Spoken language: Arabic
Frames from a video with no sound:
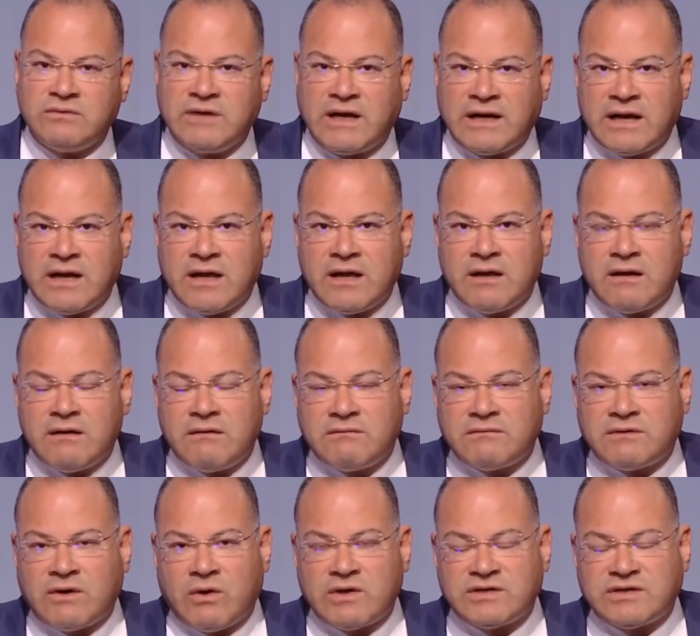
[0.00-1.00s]
يعني انا
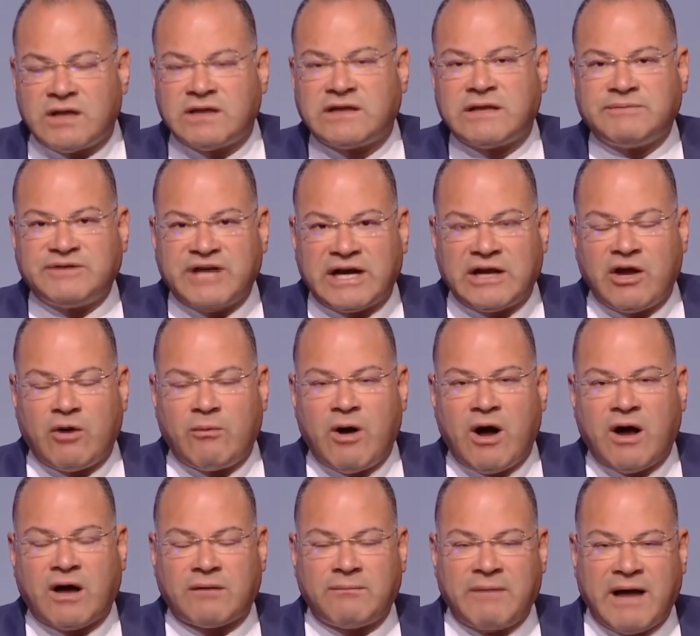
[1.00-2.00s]
تواصلت بشكل او
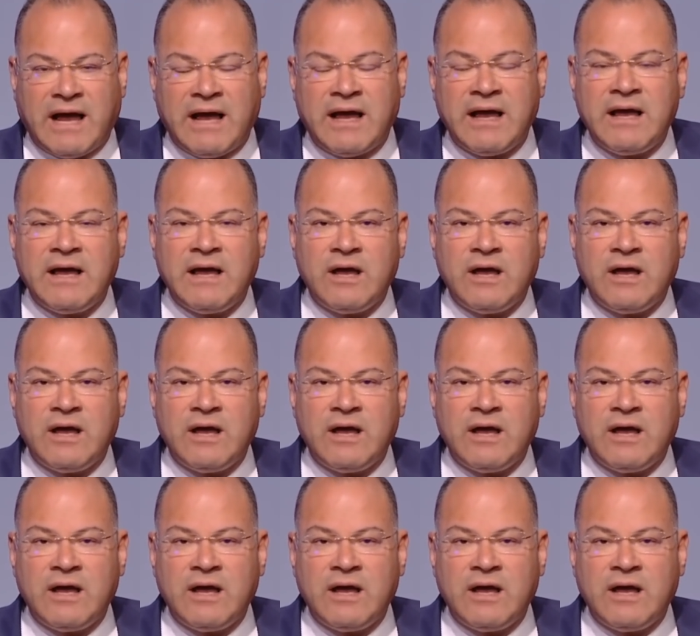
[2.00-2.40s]
باخر مع